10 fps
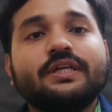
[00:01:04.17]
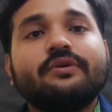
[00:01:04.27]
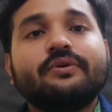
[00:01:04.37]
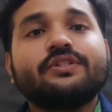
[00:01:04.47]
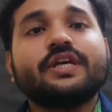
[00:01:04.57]
কি
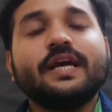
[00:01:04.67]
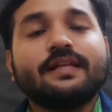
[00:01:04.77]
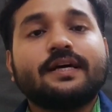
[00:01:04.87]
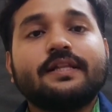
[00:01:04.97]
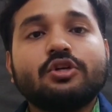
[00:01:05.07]
করেছে
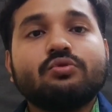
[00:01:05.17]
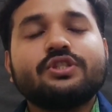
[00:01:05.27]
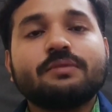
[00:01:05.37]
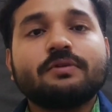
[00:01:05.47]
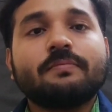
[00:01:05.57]
তাদের
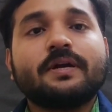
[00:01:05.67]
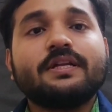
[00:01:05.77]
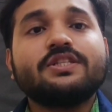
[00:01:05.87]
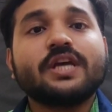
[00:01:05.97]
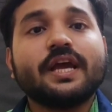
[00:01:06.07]
কোশ্চেন পেপারের
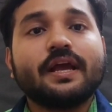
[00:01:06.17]
যে